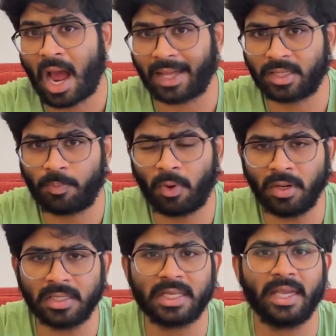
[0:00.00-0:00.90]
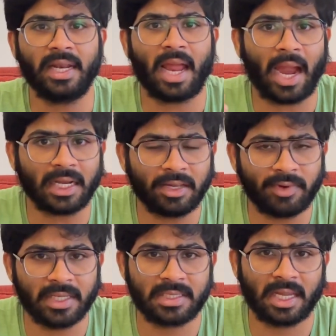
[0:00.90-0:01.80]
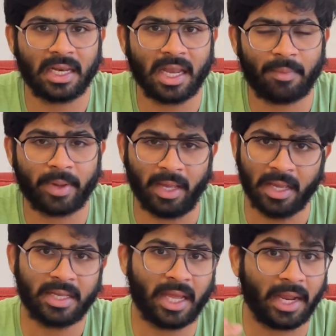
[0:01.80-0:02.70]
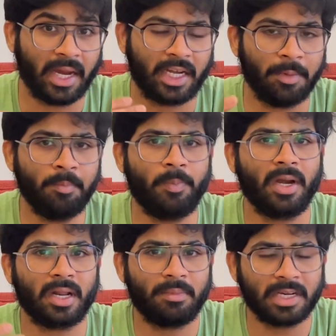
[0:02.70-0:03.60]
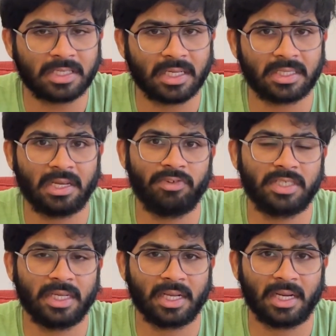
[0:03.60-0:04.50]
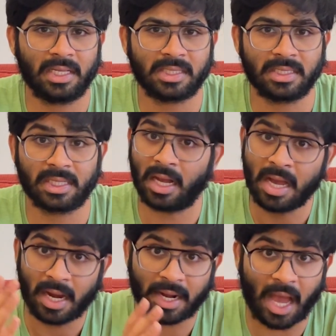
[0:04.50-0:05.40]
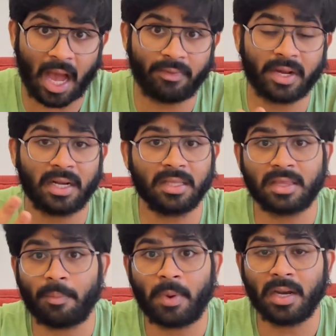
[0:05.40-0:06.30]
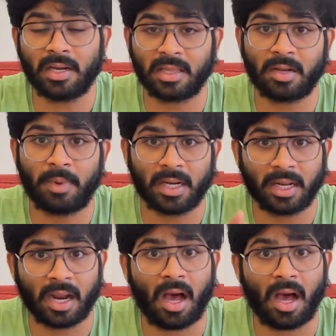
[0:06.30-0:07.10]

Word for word: அந்த பொண்ணு செய்யற ஆக்டிவிட்டிஸ் எல்லாமே என்னைய டெம்ப் பண்ற மாதிரி சில சில விஷயங்கள்லாம் செஞ்சா நான் அவகிட்ட தப்பா நடந்துக்க மாட்டேனா